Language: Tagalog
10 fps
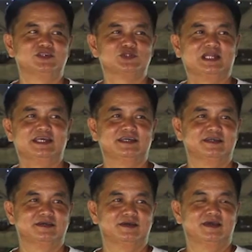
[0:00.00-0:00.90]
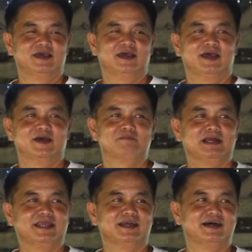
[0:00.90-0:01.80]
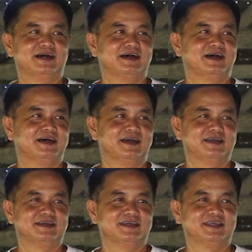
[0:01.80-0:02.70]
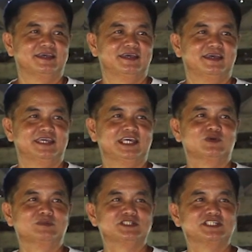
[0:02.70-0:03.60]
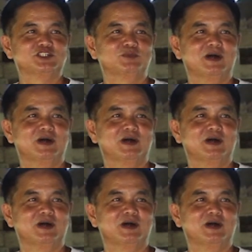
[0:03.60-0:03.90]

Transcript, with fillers: Usually, pagka ikinuan mo siya sa